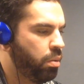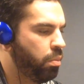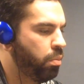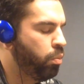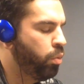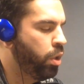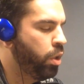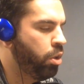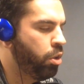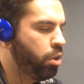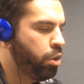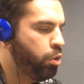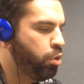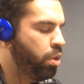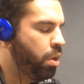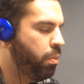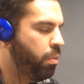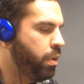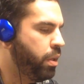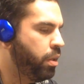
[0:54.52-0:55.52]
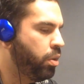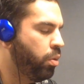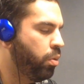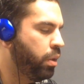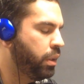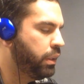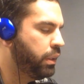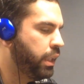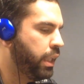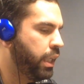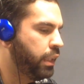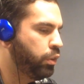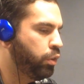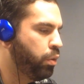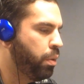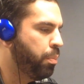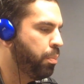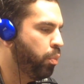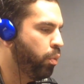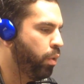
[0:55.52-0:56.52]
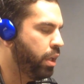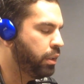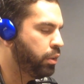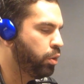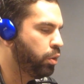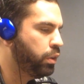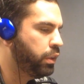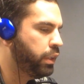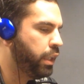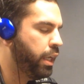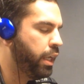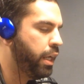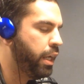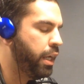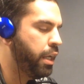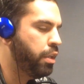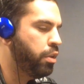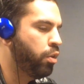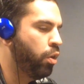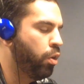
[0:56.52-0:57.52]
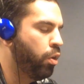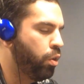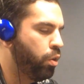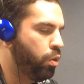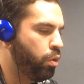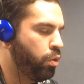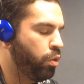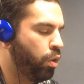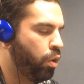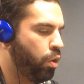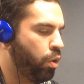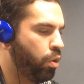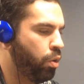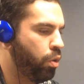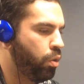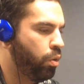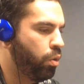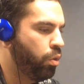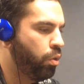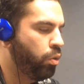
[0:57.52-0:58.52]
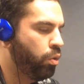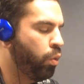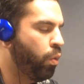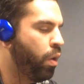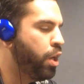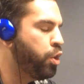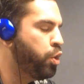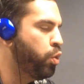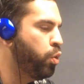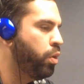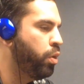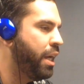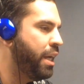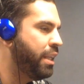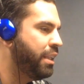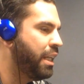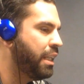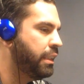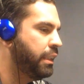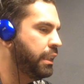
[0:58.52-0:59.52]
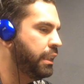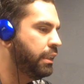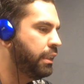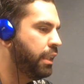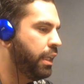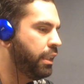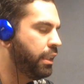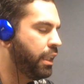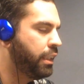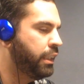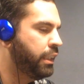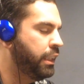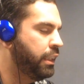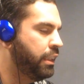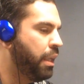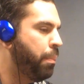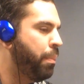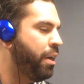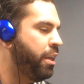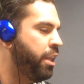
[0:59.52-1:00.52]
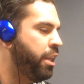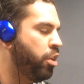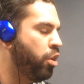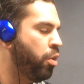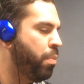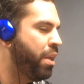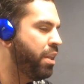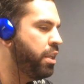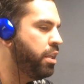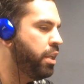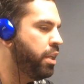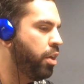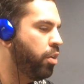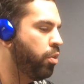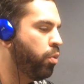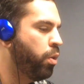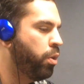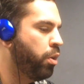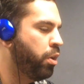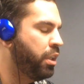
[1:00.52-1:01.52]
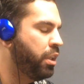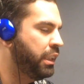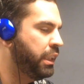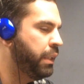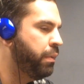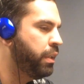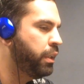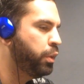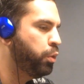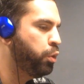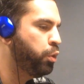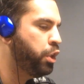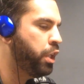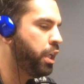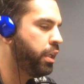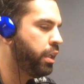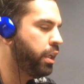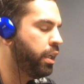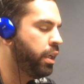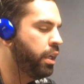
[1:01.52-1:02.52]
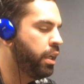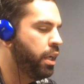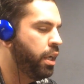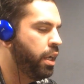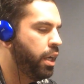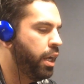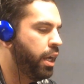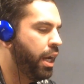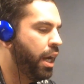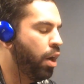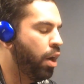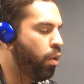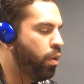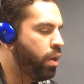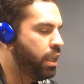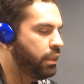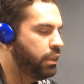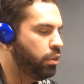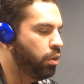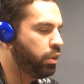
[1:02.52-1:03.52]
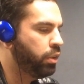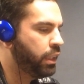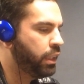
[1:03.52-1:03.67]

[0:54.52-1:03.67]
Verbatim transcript: Bueno, lo que yo he visto es que esos impuestos eh, no, no, ayuda al taxista. El taxista está perdiendo más dinero cuando reciben su cheque. Eh, ahora los